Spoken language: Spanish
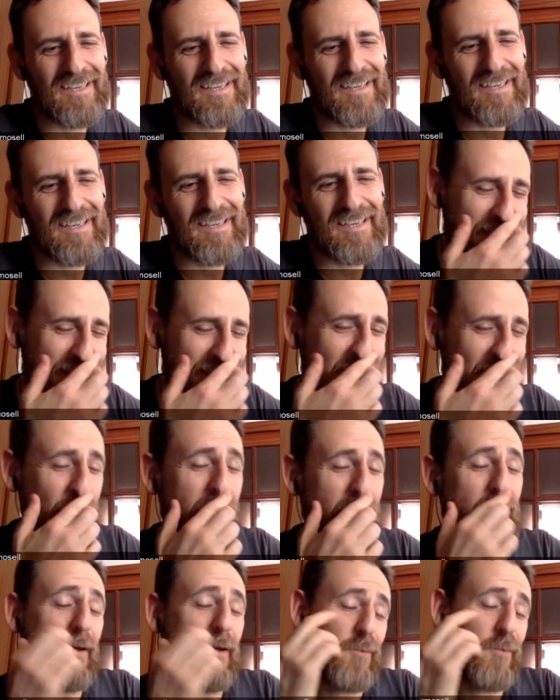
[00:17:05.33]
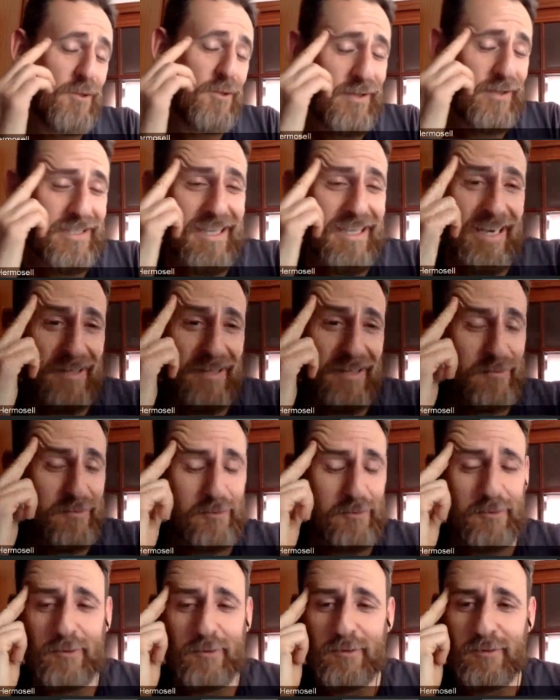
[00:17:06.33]
Bueno, y hemos hablado mucho de
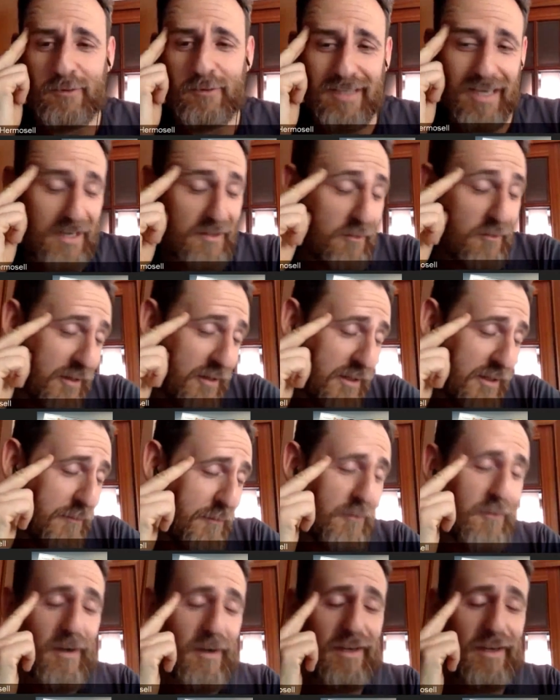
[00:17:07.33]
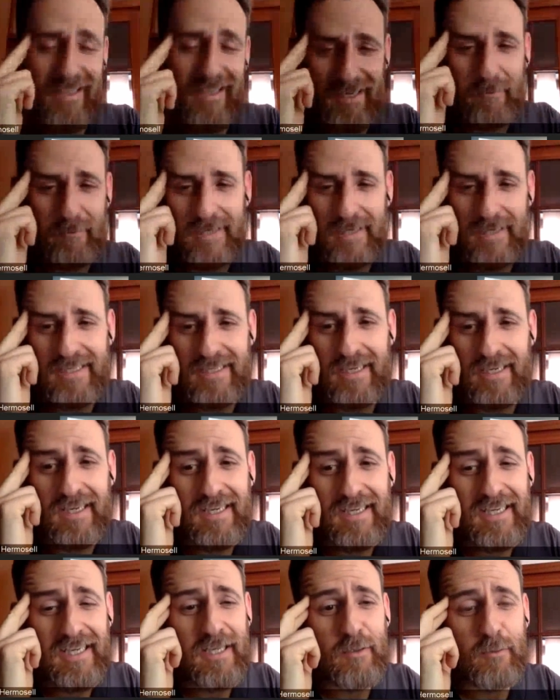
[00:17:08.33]
talento, talento científico aquí en España.
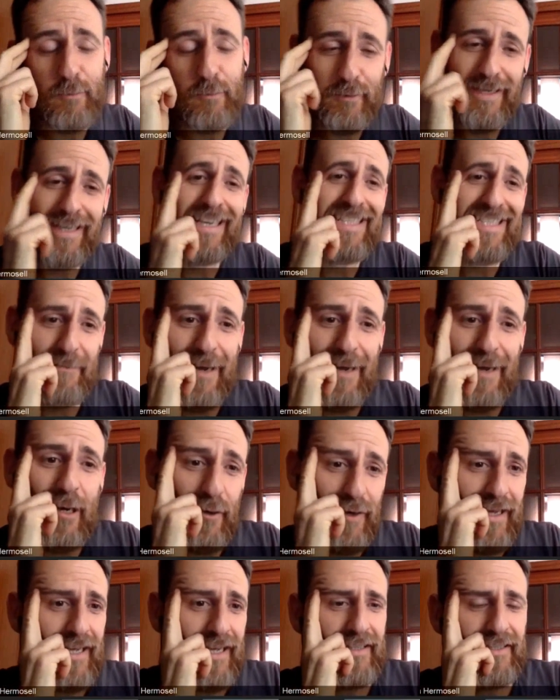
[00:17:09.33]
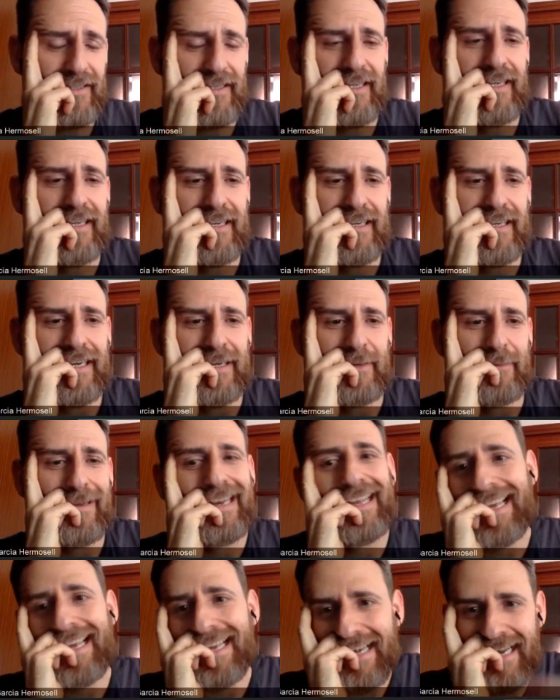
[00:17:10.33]
¿Tú crees que se valora eh, a nivel
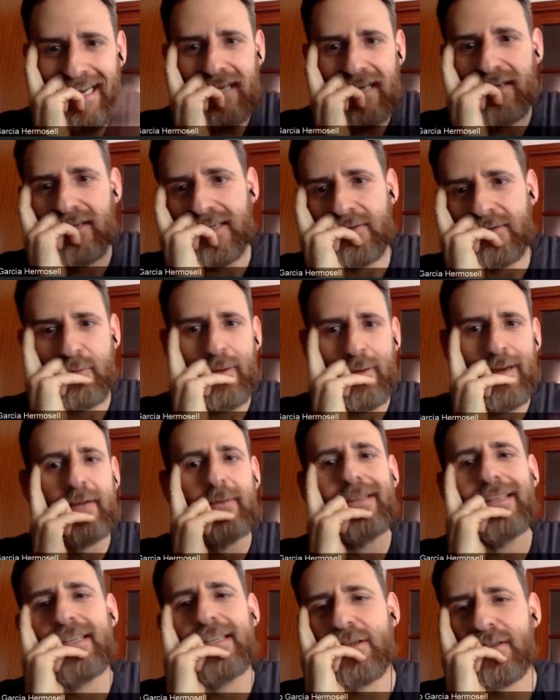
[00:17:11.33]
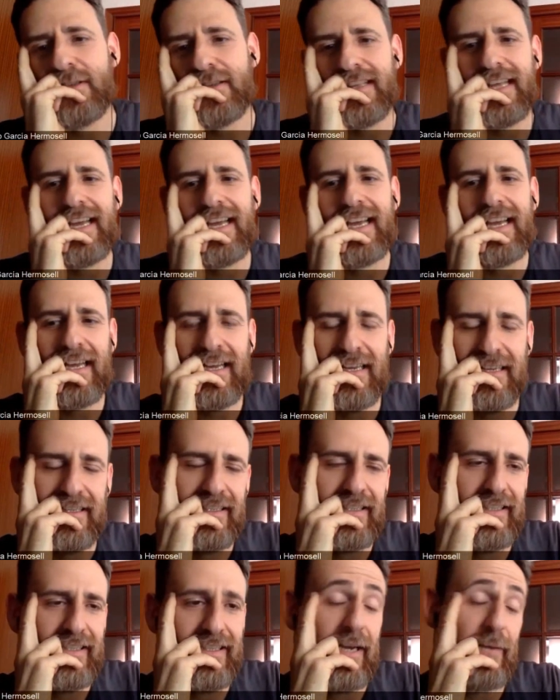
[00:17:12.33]
general eh, o a nivel de sociedad
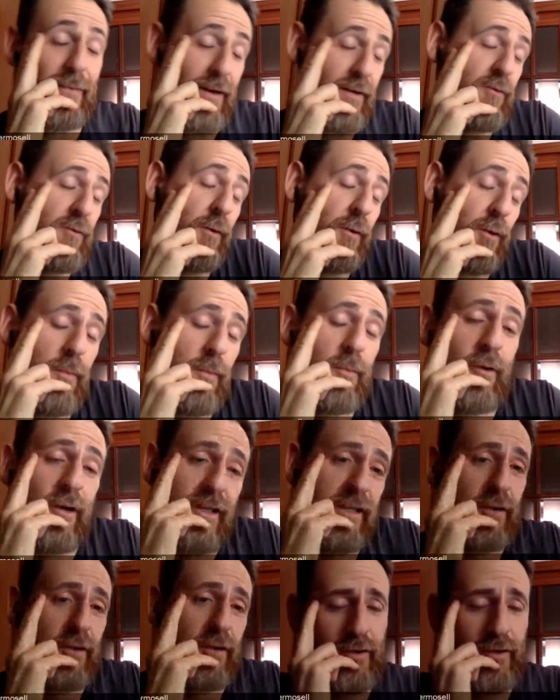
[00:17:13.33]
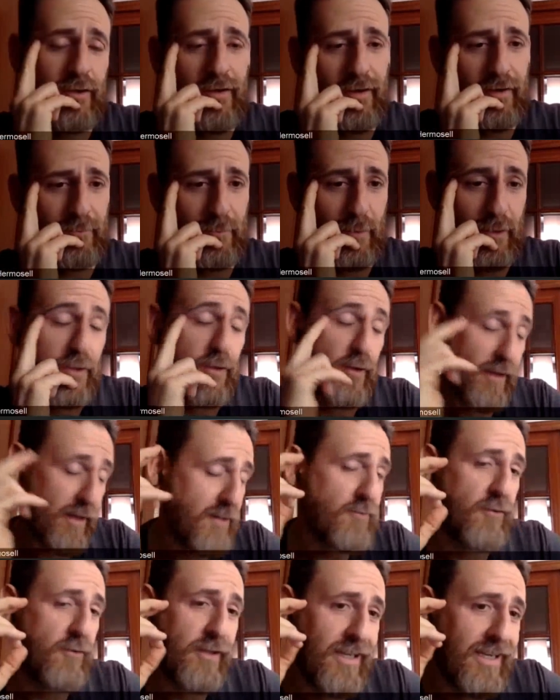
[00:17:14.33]
y a nivel sobre todo político, político que
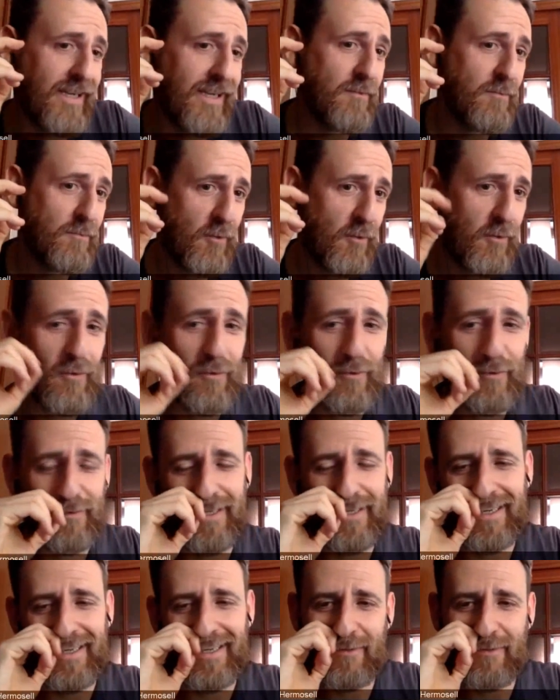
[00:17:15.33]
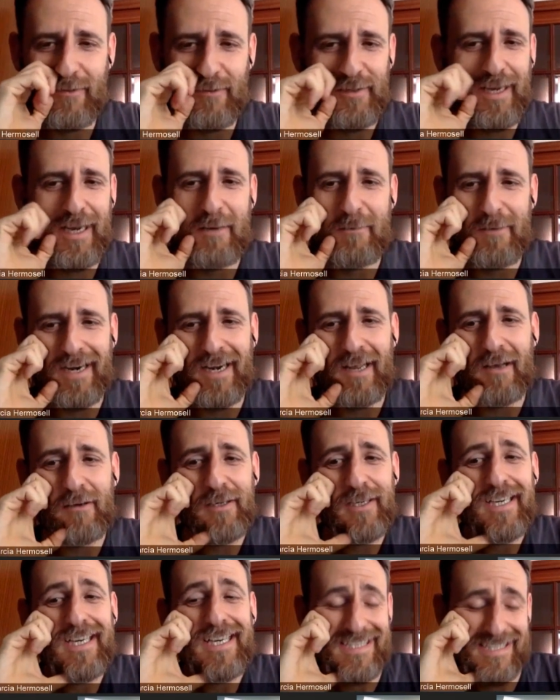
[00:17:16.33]
son quienes un poco eh, cortan el bacalao?
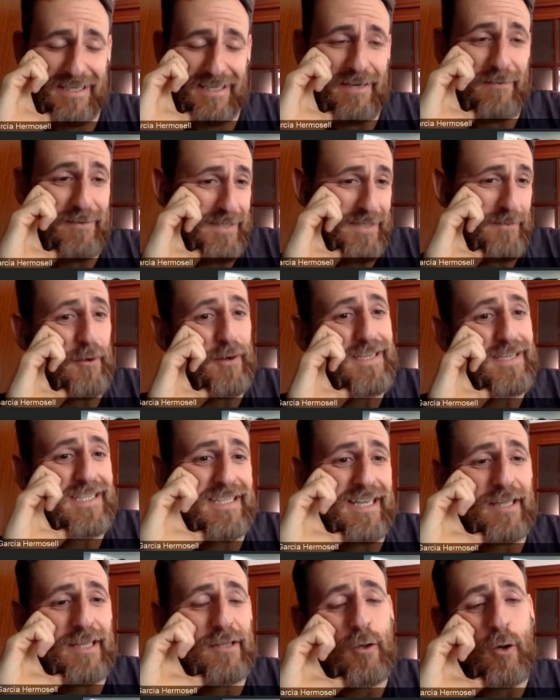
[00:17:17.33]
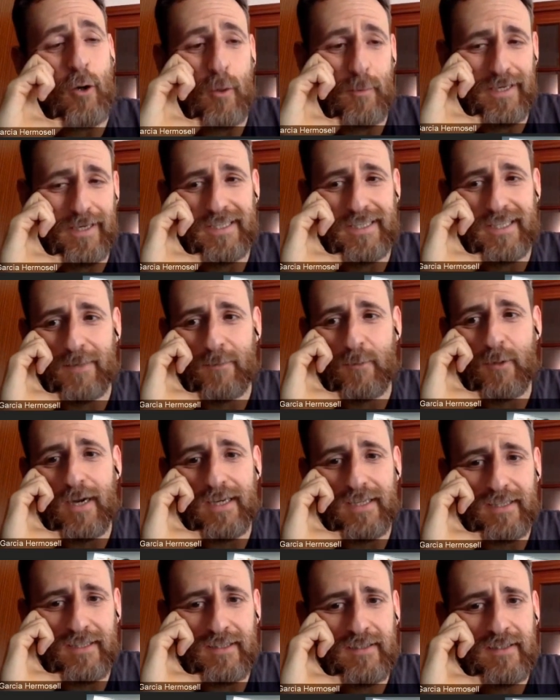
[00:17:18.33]
¿Se, valora ese talento joven que tenemos
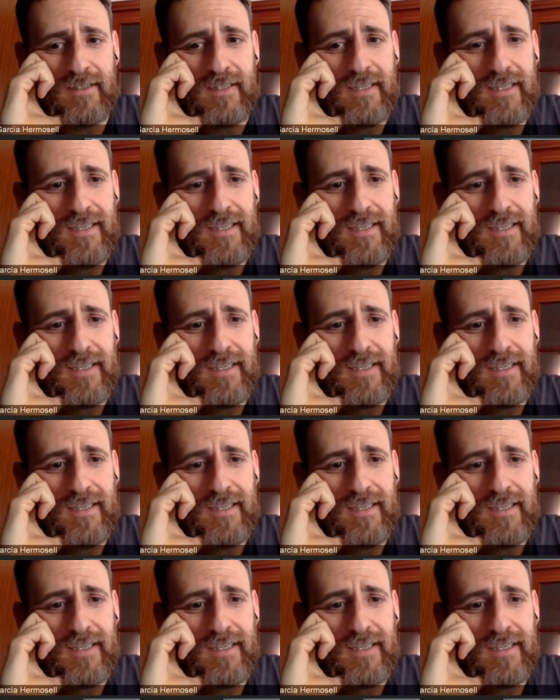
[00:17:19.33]
aquí?